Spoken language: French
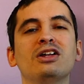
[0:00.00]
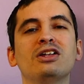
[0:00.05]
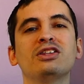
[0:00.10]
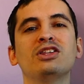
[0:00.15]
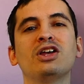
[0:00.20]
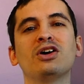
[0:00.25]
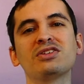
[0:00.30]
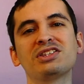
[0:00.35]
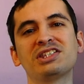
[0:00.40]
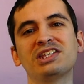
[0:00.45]

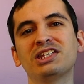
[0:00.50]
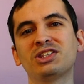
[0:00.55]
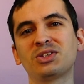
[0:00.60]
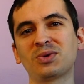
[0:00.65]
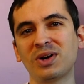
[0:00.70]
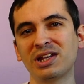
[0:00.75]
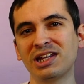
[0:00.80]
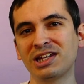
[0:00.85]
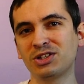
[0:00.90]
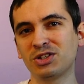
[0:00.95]
Dans ces
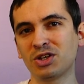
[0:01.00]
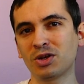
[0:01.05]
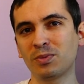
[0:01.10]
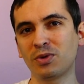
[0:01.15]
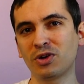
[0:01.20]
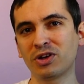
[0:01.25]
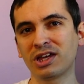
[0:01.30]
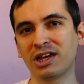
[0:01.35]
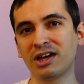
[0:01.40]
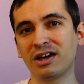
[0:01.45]
trois lectures
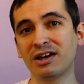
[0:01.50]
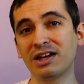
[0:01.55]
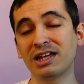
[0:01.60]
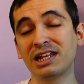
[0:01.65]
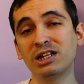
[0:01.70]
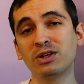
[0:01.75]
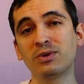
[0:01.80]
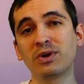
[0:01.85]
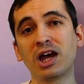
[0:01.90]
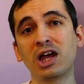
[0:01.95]
manga,
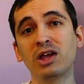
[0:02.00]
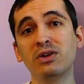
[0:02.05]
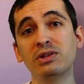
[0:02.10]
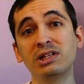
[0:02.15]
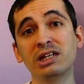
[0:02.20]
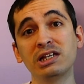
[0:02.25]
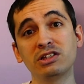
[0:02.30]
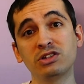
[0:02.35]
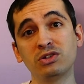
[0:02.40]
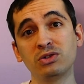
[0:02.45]
il y aura une
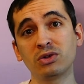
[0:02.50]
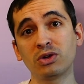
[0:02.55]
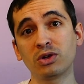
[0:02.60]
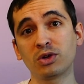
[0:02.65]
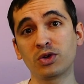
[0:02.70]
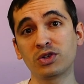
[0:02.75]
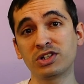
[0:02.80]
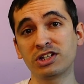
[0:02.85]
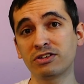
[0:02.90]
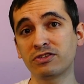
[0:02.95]
lecture
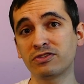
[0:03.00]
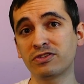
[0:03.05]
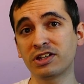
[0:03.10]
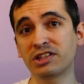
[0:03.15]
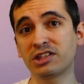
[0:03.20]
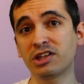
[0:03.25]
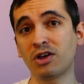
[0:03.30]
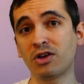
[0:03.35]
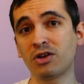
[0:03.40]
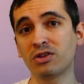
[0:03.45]
que j'ai
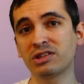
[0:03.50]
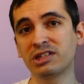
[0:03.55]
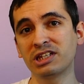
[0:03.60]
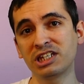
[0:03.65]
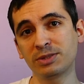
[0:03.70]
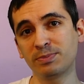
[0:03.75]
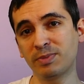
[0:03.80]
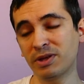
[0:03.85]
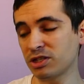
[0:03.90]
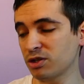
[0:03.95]
faite en
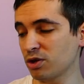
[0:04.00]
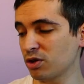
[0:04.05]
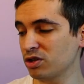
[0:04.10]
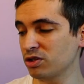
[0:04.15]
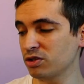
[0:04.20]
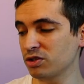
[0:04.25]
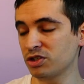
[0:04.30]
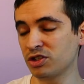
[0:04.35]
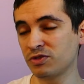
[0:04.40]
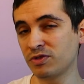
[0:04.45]

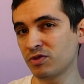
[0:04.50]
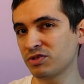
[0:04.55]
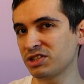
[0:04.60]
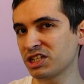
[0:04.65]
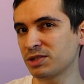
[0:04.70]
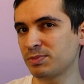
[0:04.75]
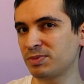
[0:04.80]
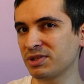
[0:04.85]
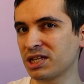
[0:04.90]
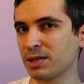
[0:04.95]
espagnol. Je vais vous
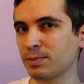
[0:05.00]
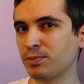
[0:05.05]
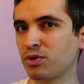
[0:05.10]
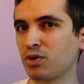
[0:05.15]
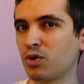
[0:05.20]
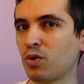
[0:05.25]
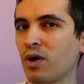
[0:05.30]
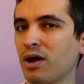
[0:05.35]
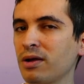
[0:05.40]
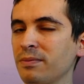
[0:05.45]
expliquer
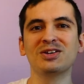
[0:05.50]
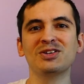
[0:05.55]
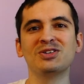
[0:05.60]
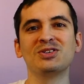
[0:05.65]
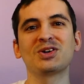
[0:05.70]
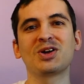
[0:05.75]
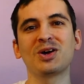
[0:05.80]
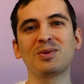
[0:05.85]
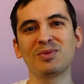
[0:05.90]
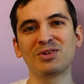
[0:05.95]
pourquoi.
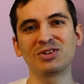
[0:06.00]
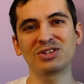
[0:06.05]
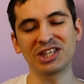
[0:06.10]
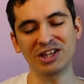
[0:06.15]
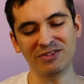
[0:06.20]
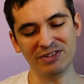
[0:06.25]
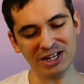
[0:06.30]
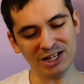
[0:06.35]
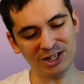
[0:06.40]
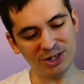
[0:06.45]
Je commence
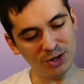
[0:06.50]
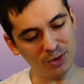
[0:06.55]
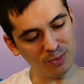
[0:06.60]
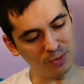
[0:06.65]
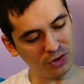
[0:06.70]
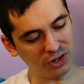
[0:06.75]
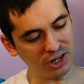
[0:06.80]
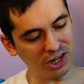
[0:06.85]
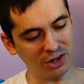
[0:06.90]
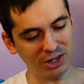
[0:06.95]
avec le
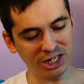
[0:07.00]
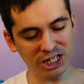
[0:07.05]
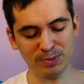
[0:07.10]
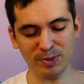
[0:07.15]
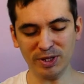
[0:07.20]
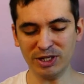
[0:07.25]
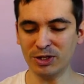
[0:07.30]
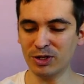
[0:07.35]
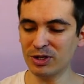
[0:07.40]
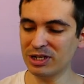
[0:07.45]
manga en
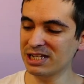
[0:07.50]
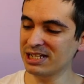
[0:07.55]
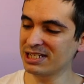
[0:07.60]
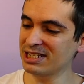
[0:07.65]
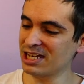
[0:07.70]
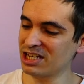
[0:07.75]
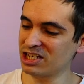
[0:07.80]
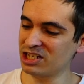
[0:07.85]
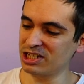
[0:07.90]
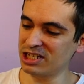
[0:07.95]
espagnol. Il
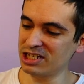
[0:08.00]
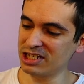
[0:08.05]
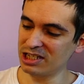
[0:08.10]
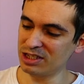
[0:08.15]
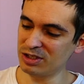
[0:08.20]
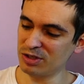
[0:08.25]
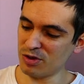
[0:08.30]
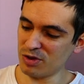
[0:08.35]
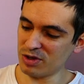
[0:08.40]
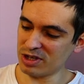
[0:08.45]
s'agit
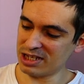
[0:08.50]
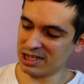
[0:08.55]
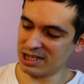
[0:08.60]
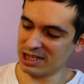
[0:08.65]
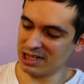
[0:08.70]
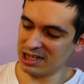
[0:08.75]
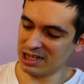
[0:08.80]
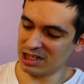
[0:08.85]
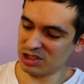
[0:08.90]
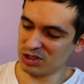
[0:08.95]
de
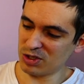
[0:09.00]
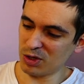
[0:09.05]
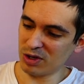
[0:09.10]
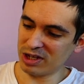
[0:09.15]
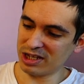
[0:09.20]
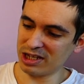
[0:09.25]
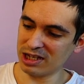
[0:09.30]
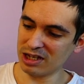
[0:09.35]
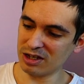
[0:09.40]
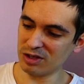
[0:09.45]
Killing
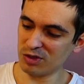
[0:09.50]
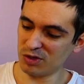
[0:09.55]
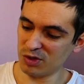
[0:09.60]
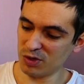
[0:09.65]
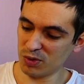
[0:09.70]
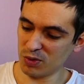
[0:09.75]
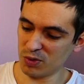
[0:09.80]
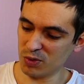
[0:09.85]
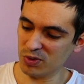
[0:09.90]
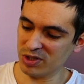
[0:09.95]
Stalking de
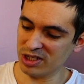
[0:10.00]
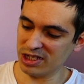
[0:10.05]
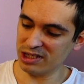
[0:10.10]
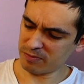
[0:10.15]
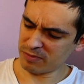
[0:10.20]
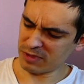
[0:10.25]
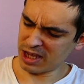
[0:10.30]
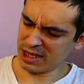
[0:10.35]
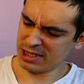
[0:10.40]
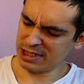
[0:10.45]

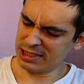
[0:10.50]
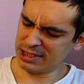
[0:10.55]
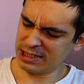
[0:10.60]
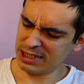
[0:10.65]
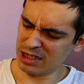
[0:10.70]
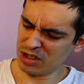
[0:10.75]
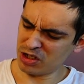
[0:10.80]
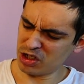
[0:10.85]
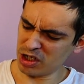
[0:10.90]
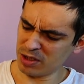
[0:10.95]
Kugi,
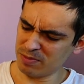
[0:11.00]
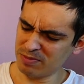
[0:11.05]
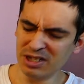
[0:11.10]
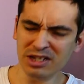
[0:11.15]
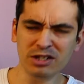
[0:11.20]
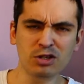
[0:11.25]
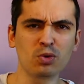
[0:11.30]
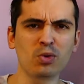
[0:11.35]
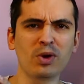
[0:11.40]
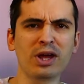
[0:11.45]
édité chez
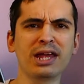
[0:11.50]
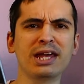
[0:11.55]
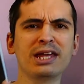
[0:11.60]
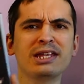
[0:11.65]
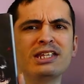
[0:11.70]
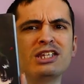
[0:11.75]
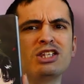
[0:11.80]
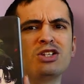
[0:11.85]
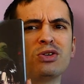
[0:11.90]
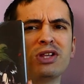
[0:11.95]
Milky Way
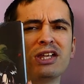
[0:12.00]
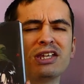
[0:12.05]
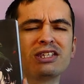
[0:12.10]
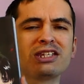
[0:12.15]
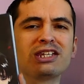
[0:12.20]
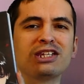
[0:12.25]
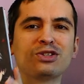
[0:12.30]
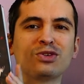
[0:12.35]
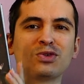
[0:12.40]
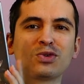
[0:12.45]
qui
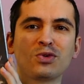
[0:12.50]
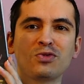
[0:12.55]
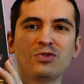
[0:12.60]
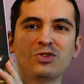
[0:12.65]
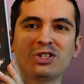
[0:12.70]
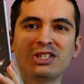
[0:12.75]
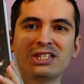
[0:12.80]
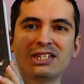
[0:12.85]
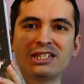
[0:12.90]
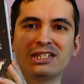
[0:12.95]
se trouve
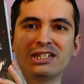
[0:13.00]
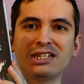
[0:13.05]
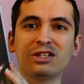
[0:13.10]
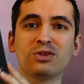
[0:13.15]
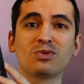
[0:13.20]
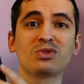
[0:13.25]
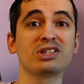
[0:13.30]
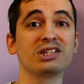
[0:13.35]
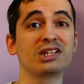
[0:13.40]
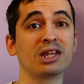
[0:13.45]
juste ici.
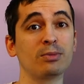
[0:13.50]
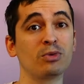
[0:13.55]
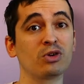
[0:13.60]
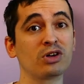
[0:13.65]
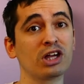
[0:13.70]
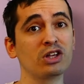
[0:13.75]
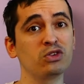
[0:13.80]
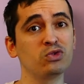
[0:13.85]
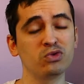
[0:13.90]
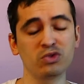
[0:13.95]
Donc c'est un
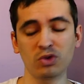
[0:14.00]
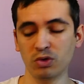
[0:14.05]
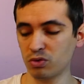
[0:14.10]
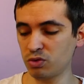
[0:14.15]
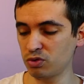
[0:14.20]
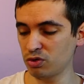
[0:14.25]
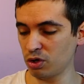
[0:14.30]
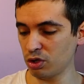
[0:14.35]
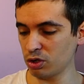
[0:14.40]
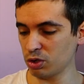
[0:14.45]
manga tout en
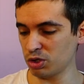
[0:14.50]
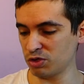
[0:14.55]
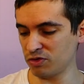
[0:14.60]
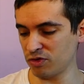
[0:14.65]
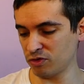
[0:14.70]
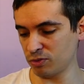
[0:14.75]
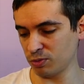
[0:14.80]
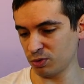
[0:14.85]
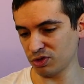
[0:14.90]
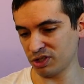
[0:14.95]
couleur que je vais
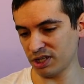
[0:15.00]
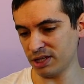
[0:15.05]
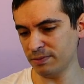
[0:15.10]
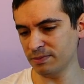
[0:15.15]
vous montrer.